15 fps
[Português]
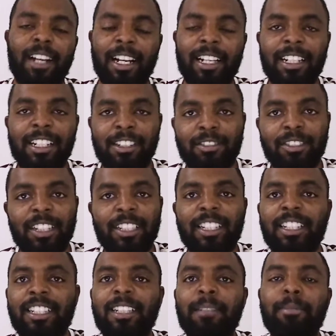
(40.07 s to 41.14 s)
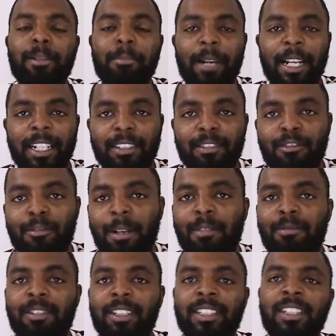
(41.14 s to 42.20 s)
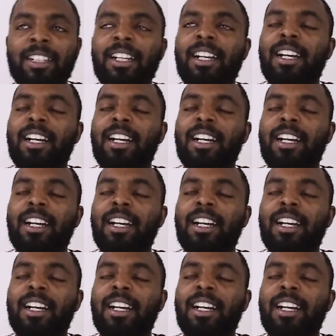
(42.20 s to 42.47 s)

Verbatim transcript: Acredito que já esteja até preparado alguma coisa,